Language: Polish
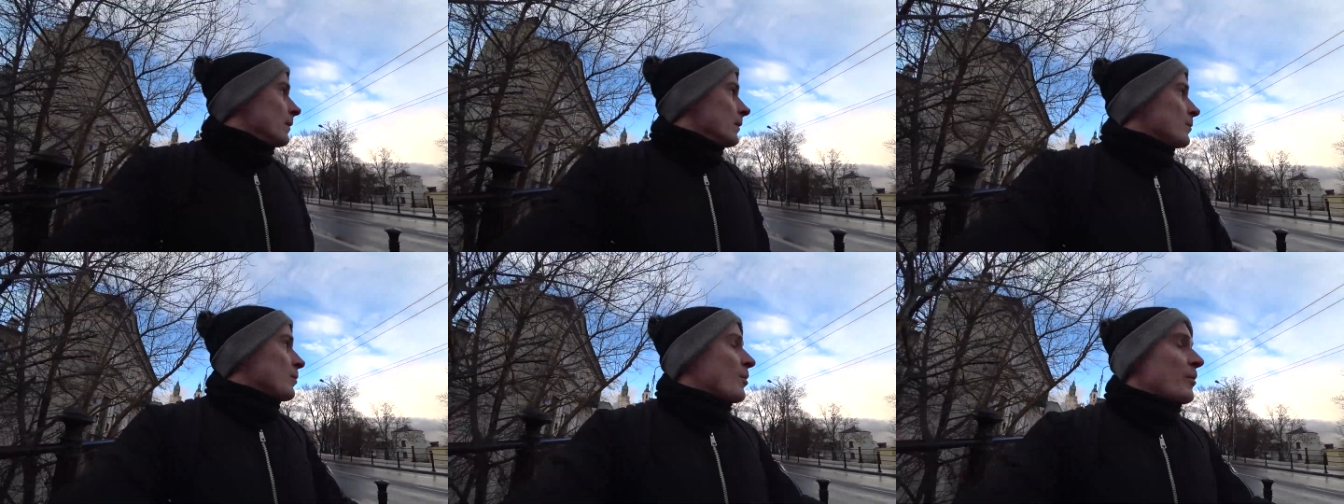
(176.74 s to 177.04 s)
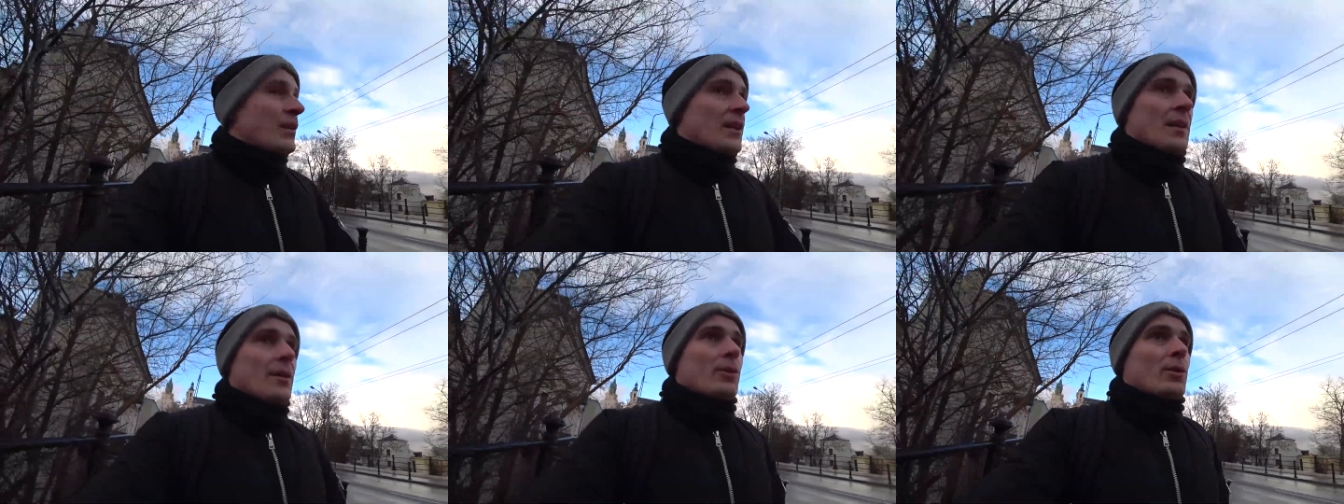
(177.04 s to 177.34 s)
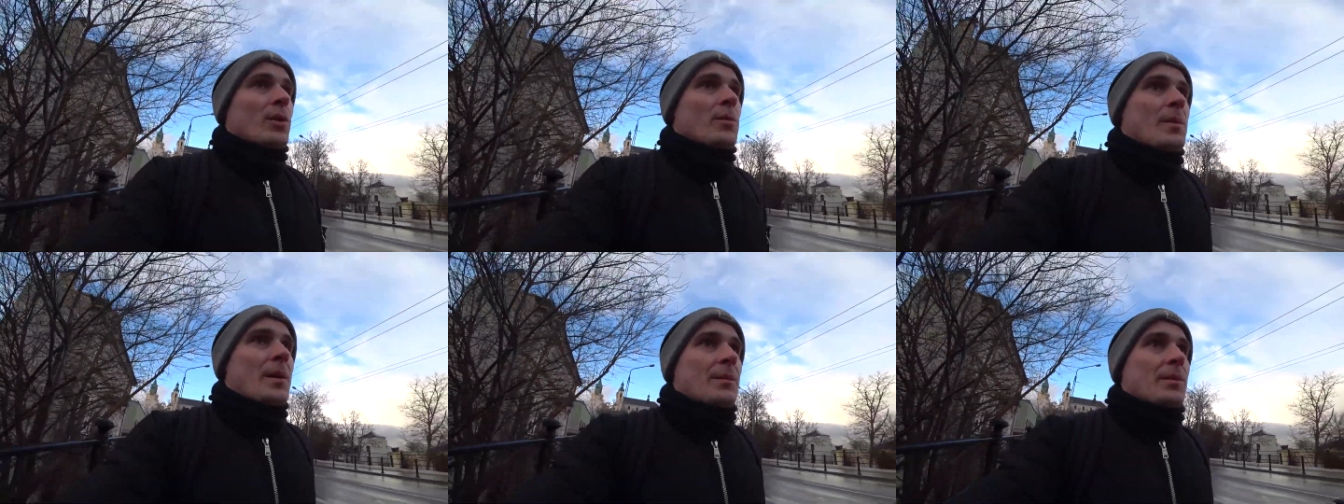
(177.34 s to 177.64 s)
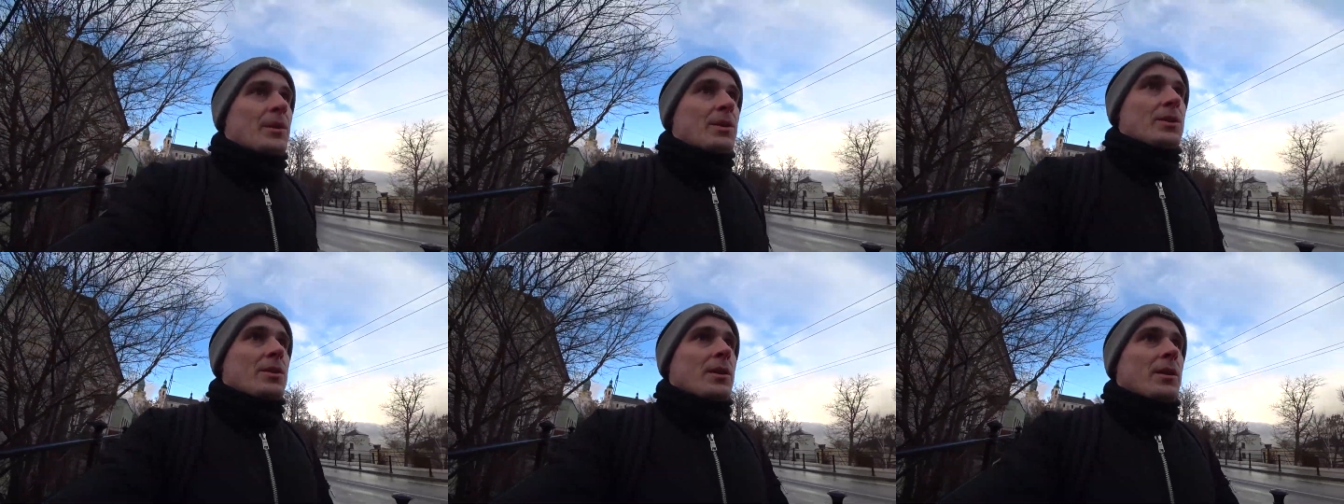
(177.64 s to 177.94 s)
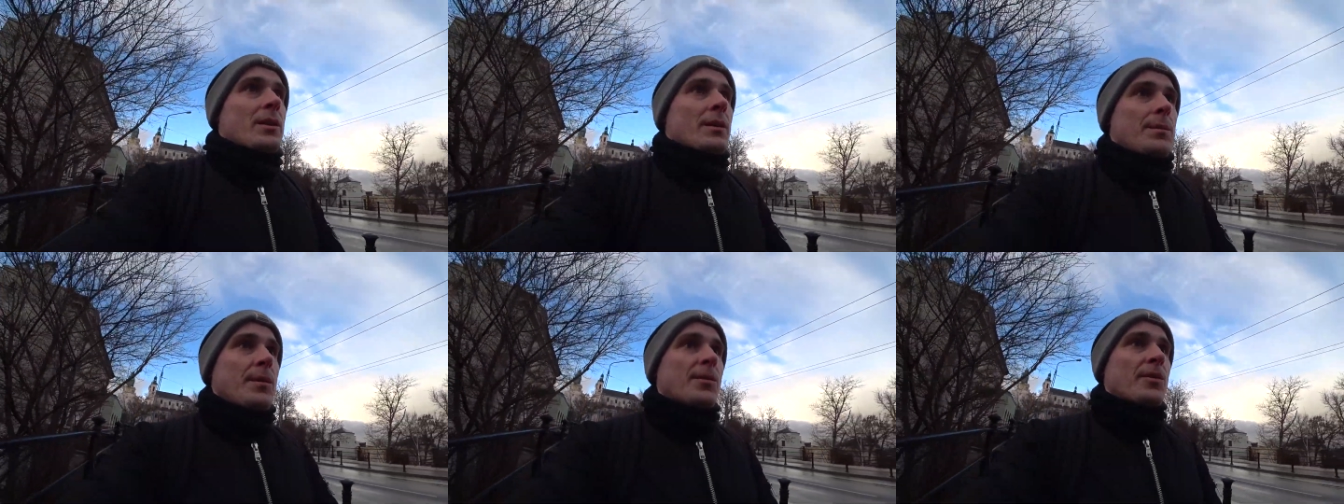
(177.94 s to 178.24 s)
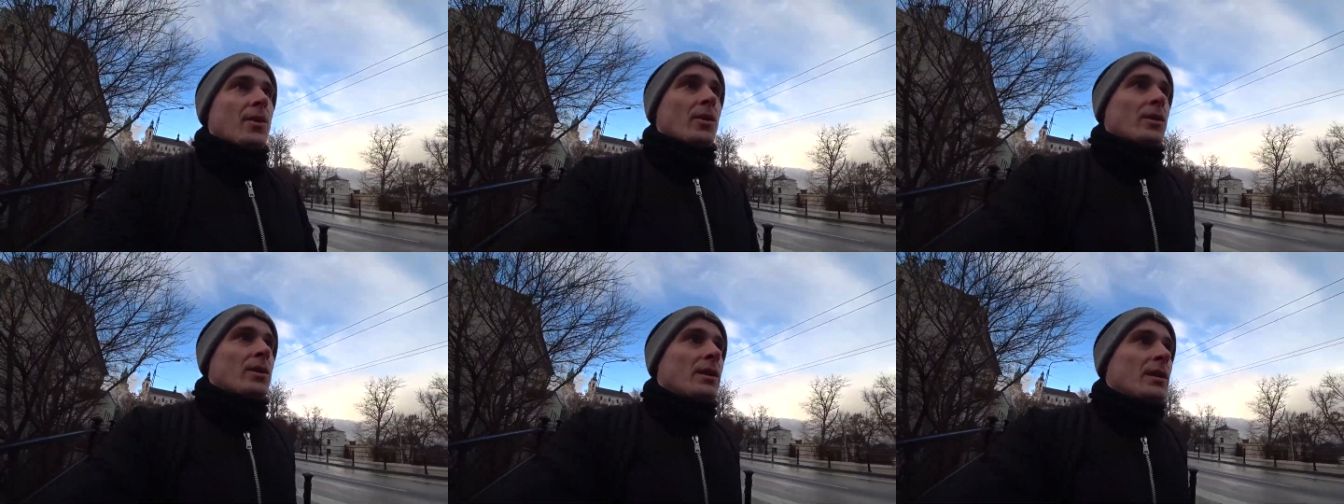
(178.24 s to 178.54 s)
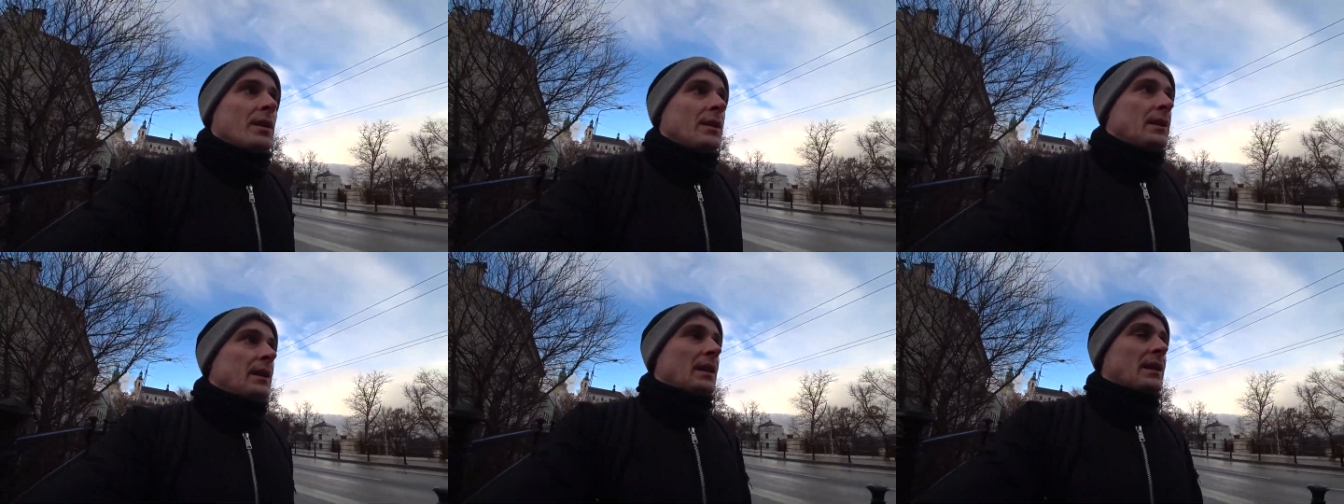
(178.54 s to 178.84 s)
mówię, na jutro miałem też e,
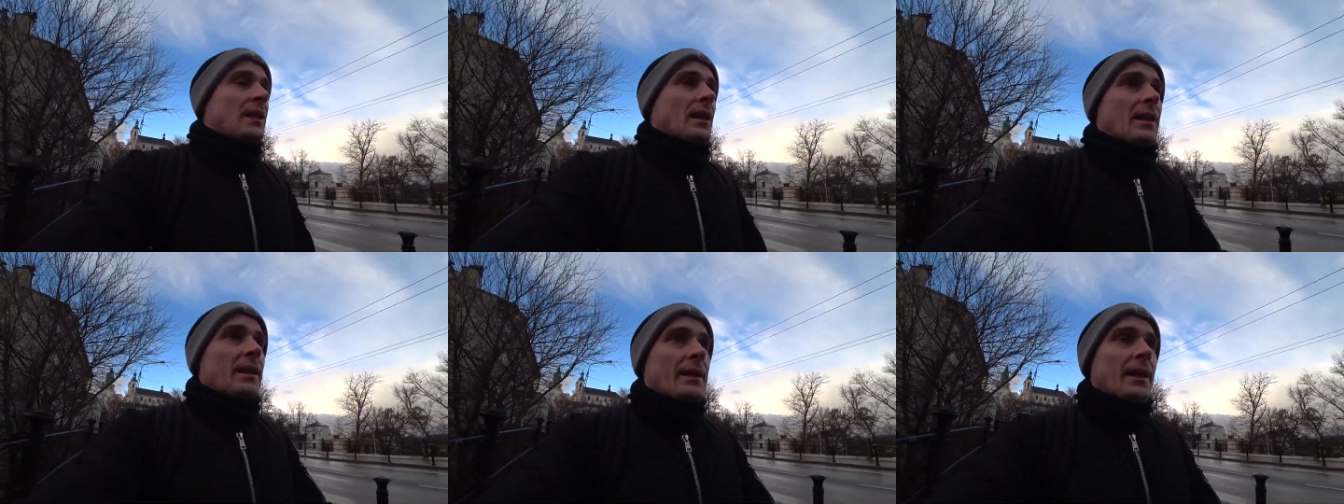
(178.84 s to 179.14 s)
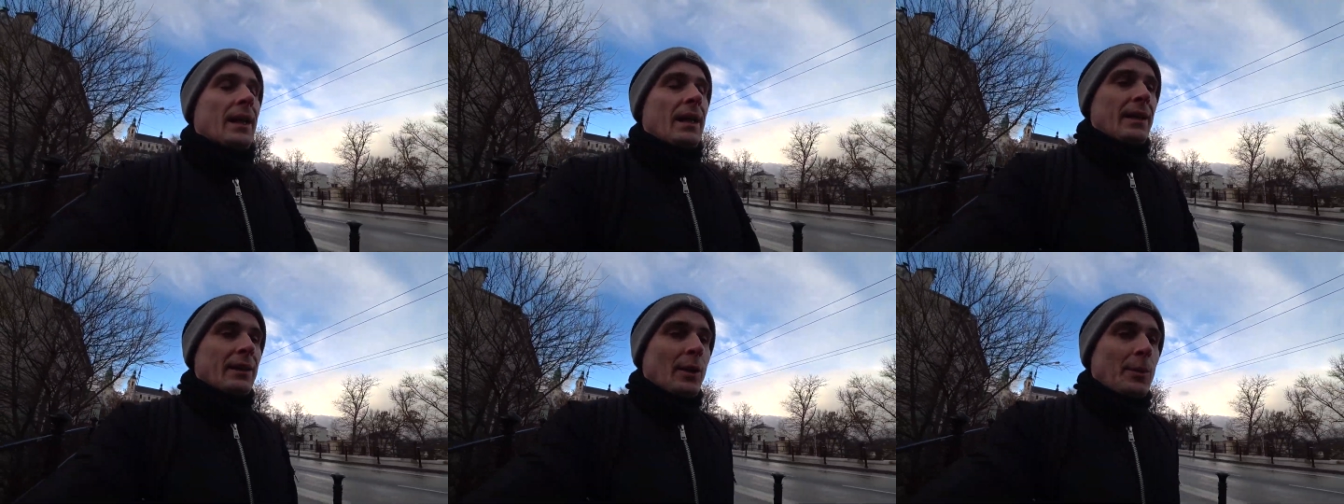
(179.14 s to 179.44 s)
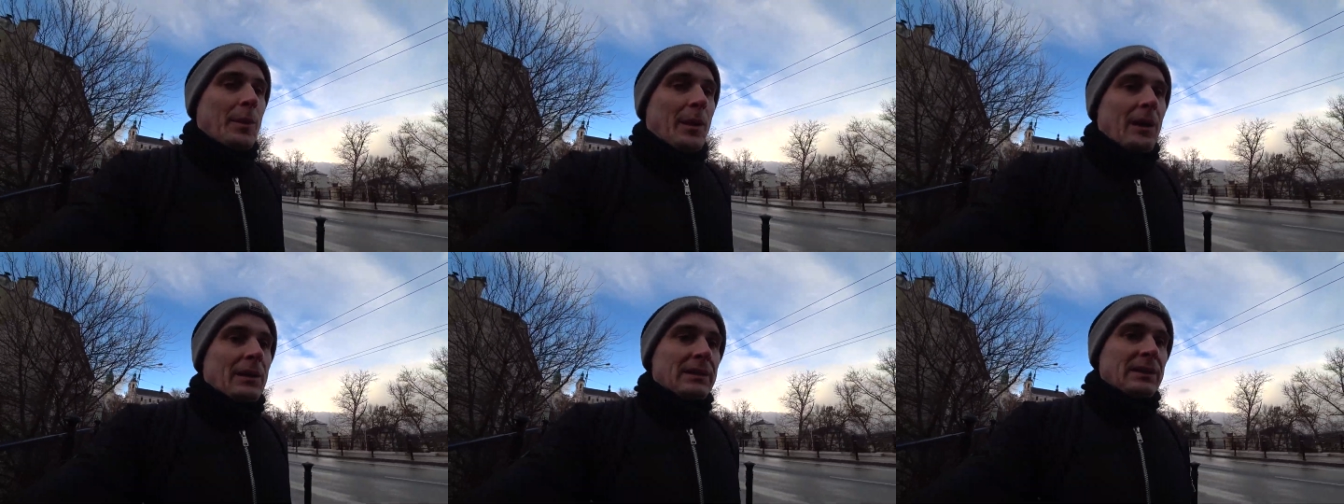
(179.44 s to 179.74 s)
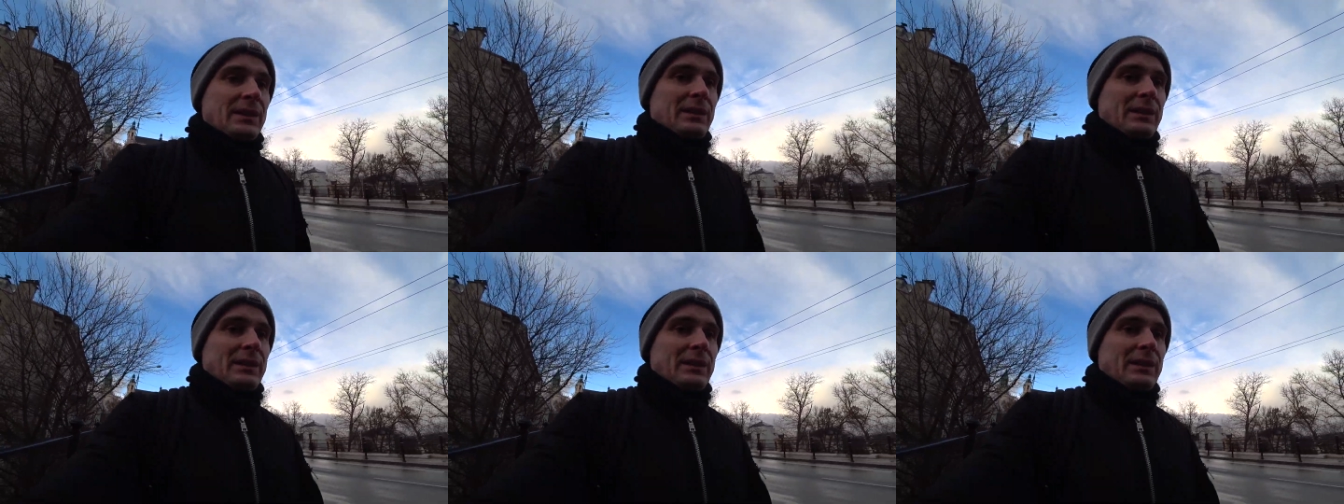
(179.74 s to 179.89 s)
powrotny i tak dalej. Ale dobra,